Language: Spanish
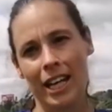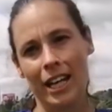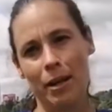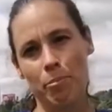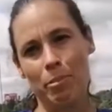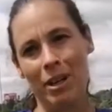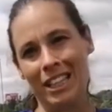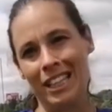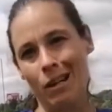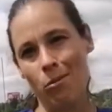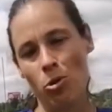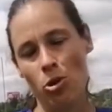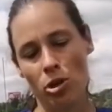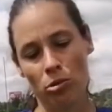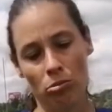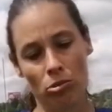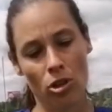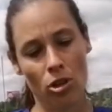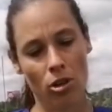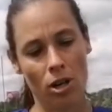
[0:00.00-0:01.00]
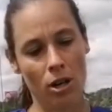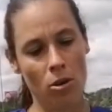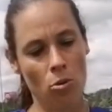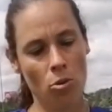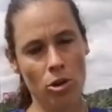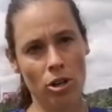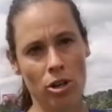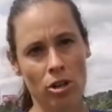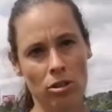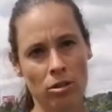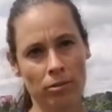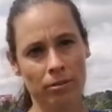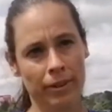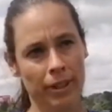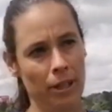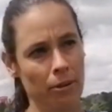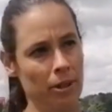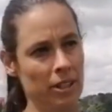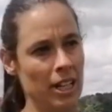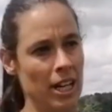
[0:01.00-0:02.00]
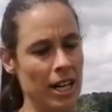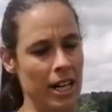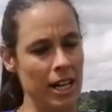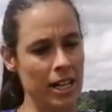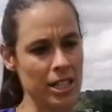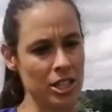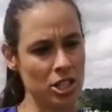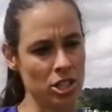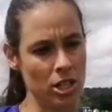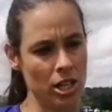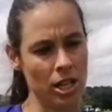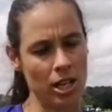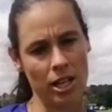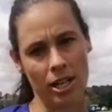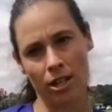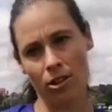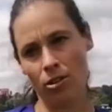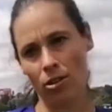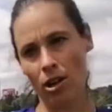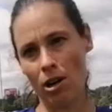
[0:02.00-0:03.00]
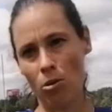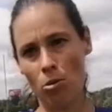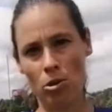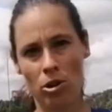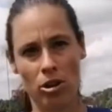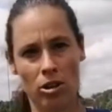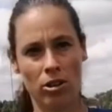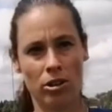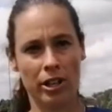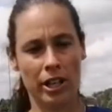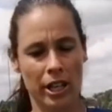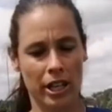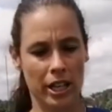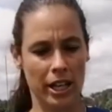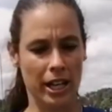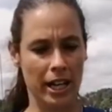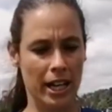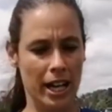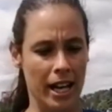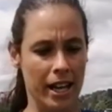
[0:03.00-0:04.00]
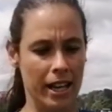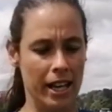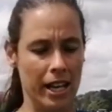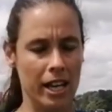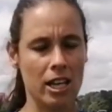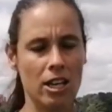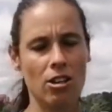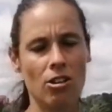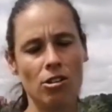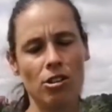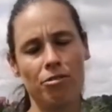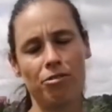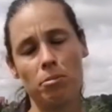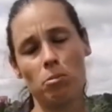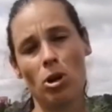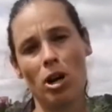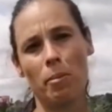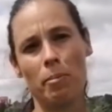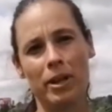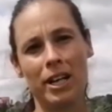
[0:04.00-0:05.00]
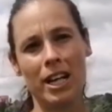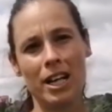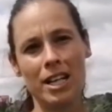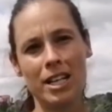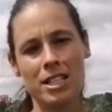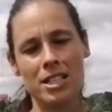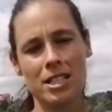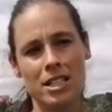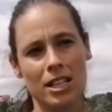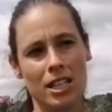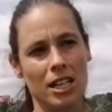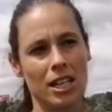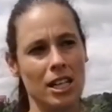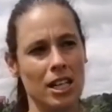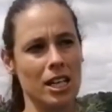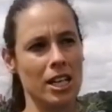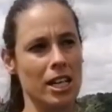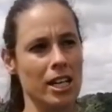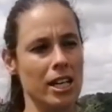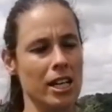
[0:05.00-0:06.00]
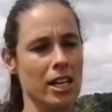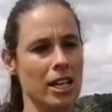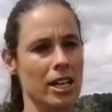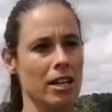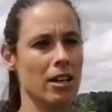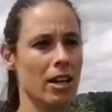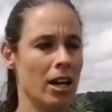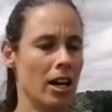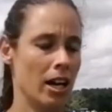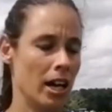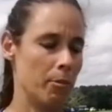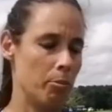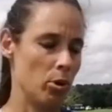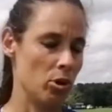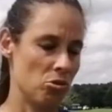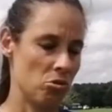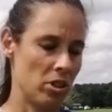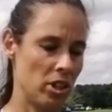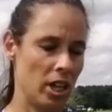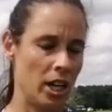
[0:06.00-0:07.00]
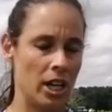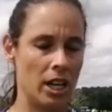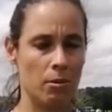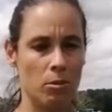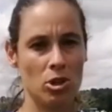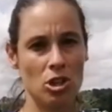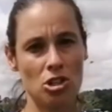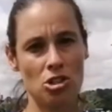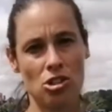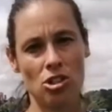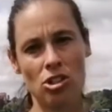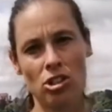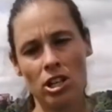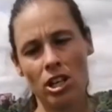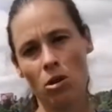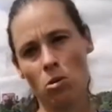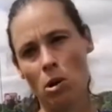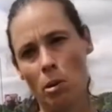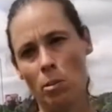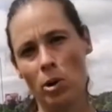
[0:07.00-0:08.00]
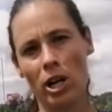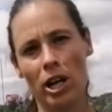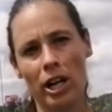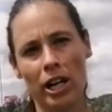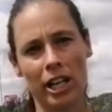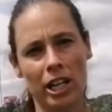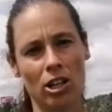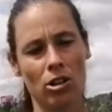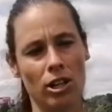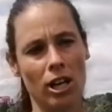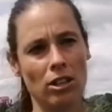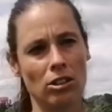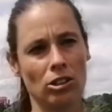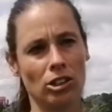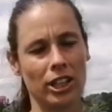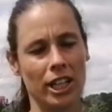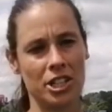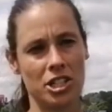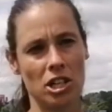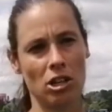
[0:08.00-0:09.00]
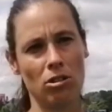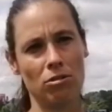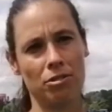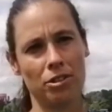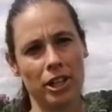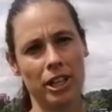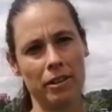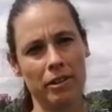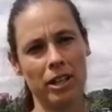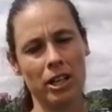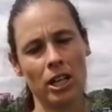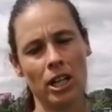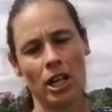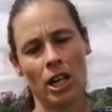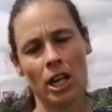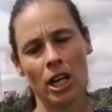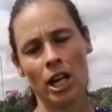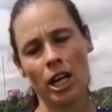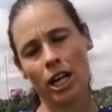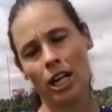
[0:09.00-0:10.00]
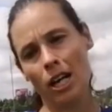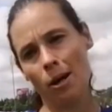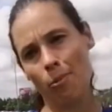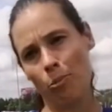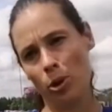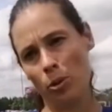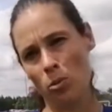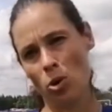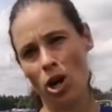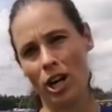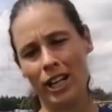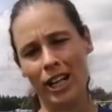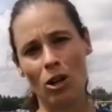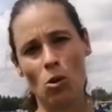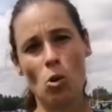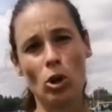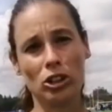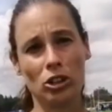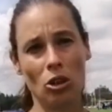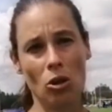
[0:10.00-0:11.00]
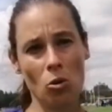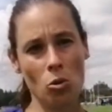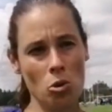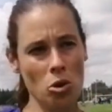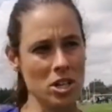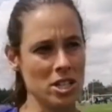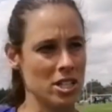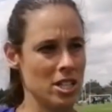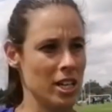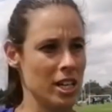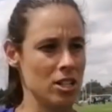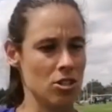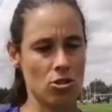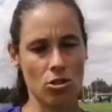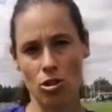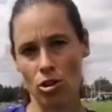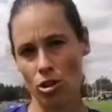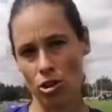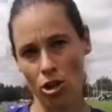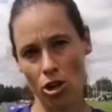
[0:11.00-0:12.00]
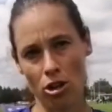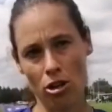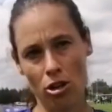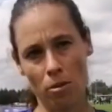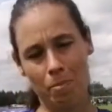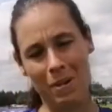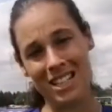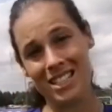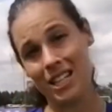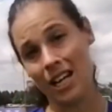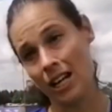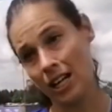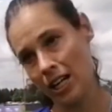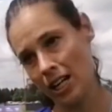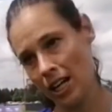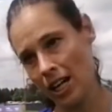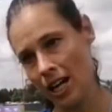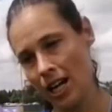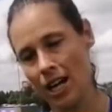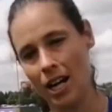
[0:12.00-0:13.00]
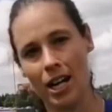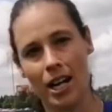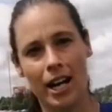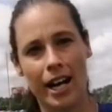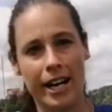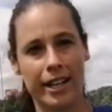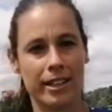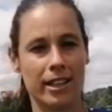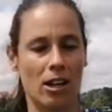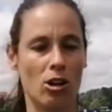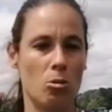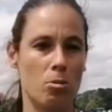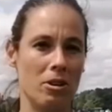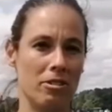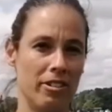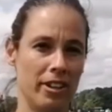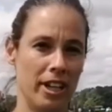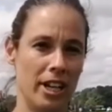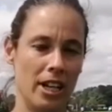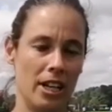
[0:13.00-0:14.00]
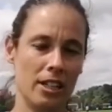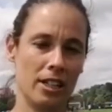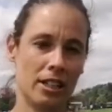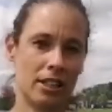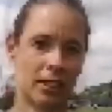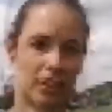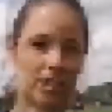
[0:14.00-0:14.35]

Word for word: Empatamos un 2 a 1 en nuestra cancha, 2 a 1 eh, en la de ellos y fuimos a penales y por suerte ganamos nosotras, jugamos el regional contra Chaco Forever y le pudimos ganar 4 a 1, así que eso nos dio el pasaje a, esta Copa Federal.